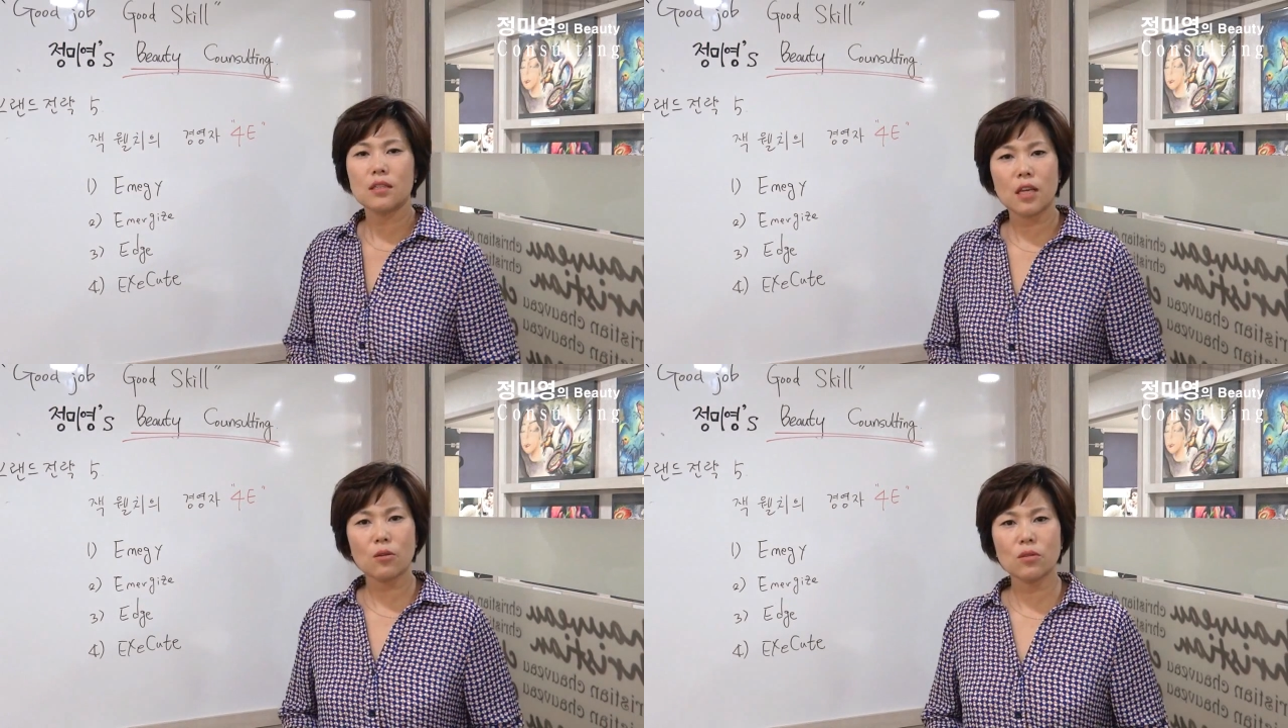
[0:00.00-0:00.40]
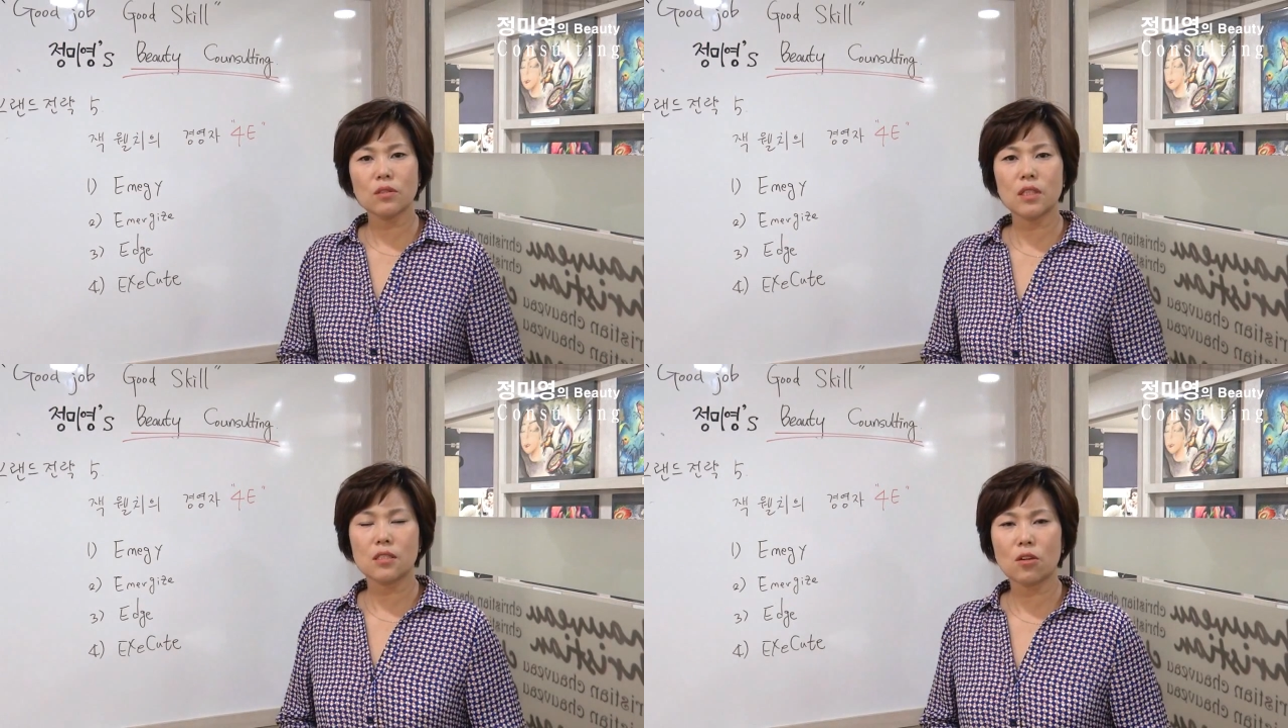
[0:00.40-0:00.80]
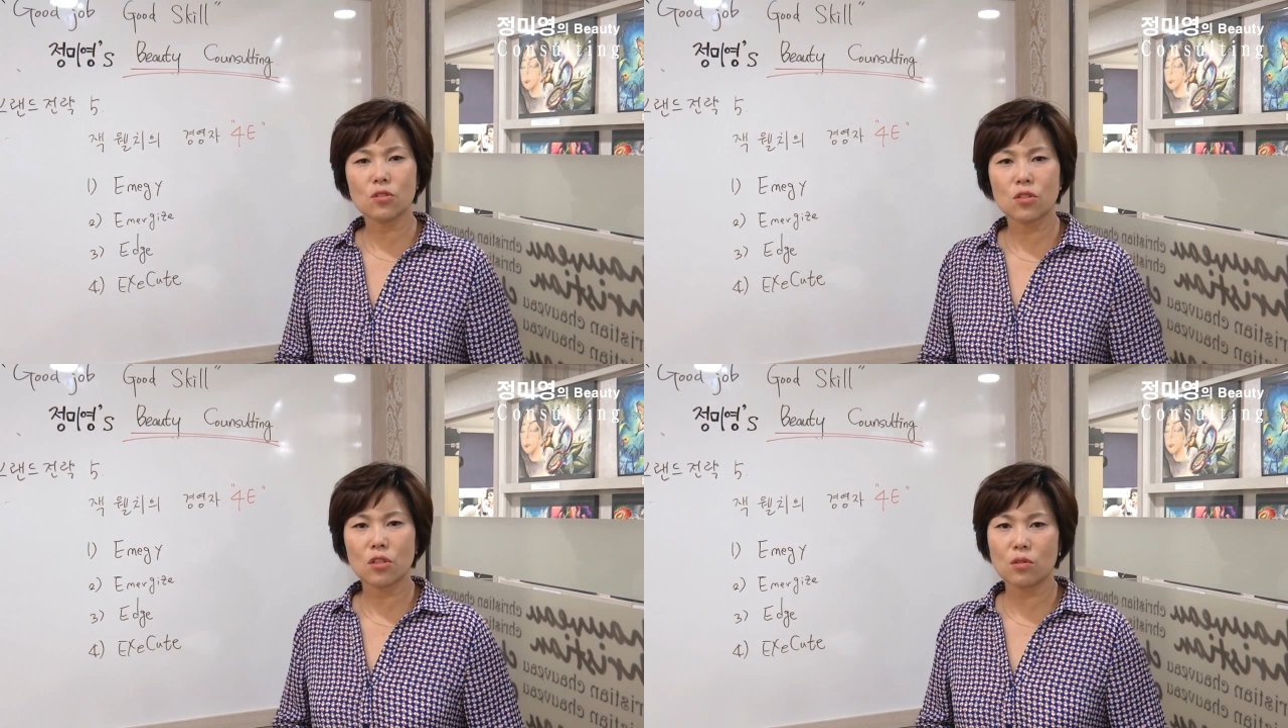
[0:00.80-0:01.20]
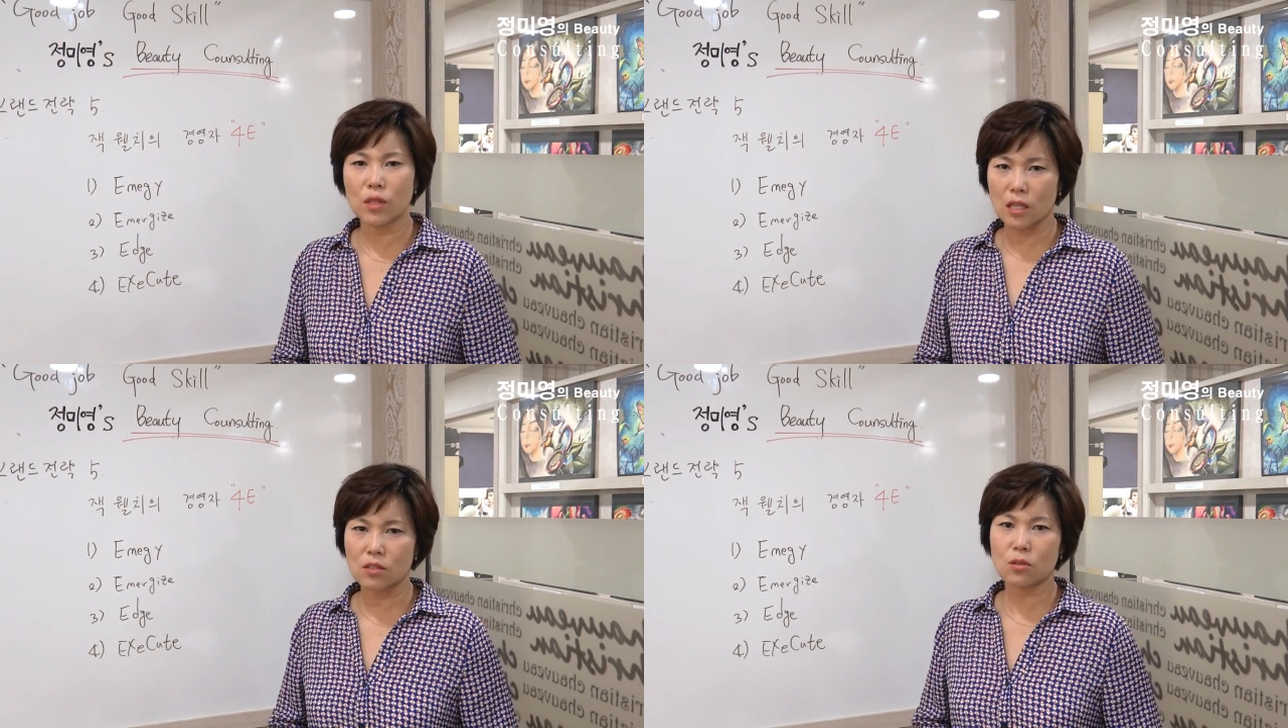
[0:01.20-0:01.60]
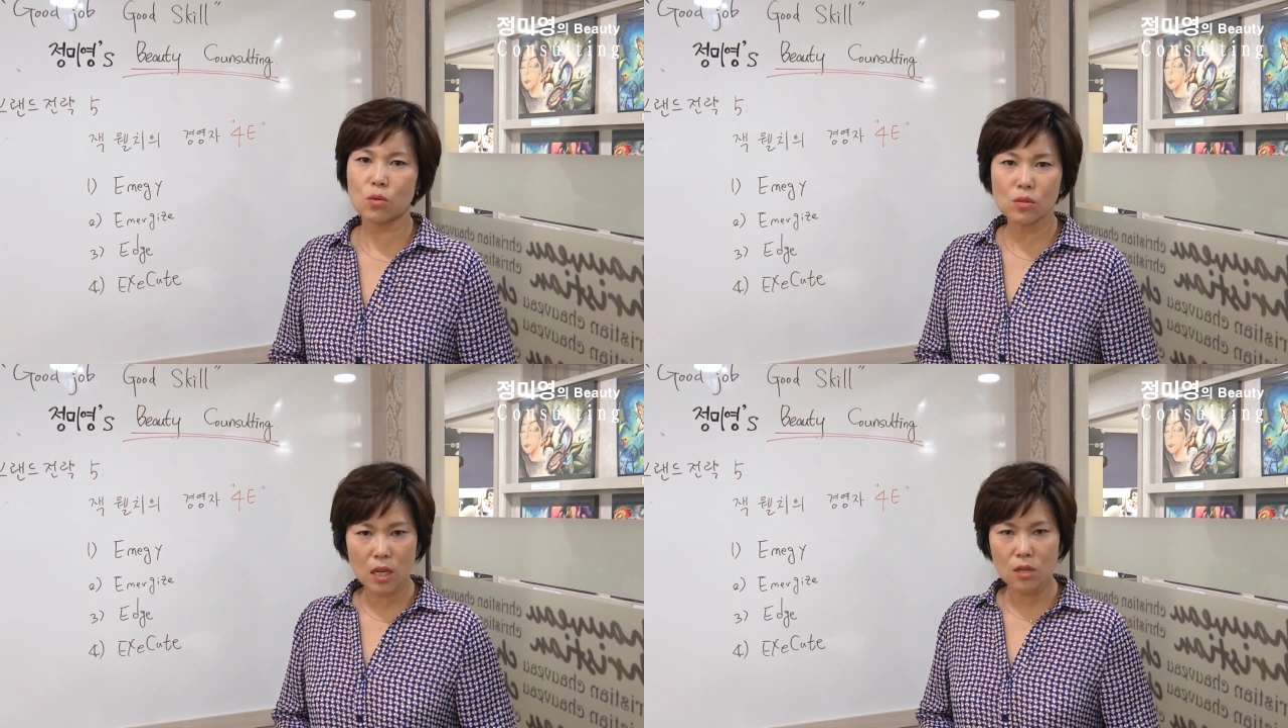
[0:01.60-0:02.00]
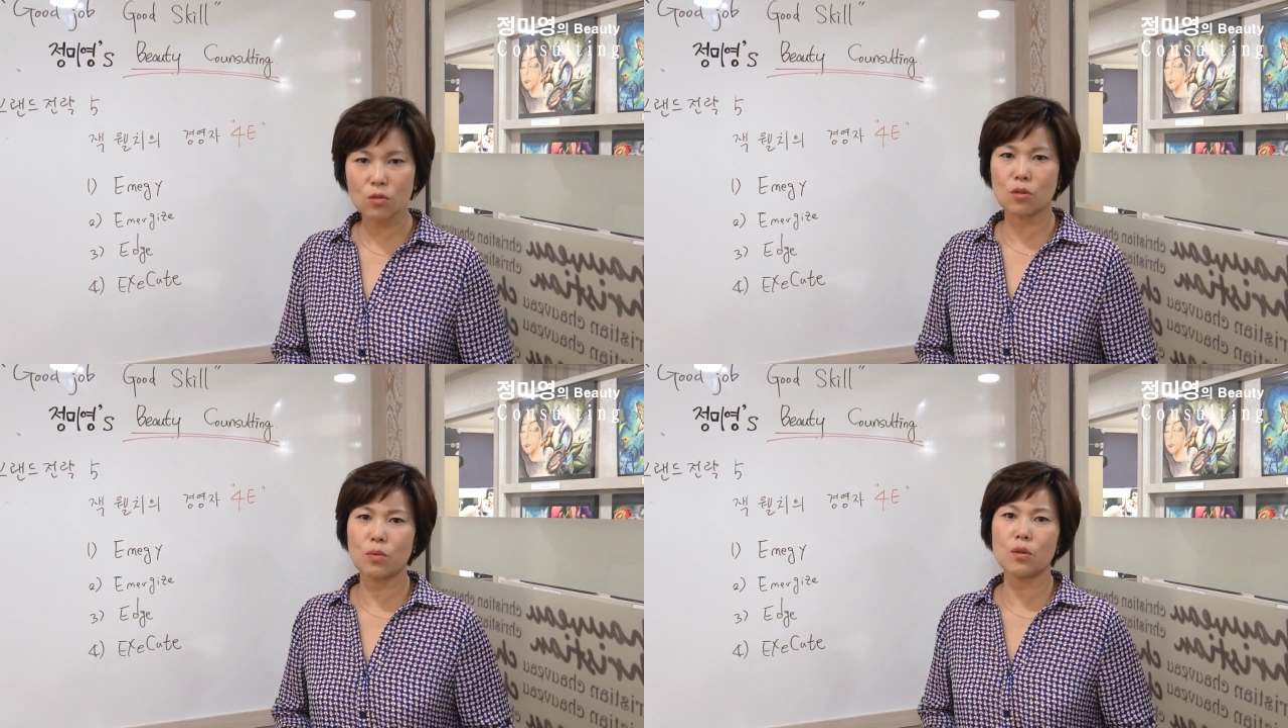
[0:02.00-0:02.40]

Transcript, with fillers: 때로는 이성적이고 냉철한 통찰력도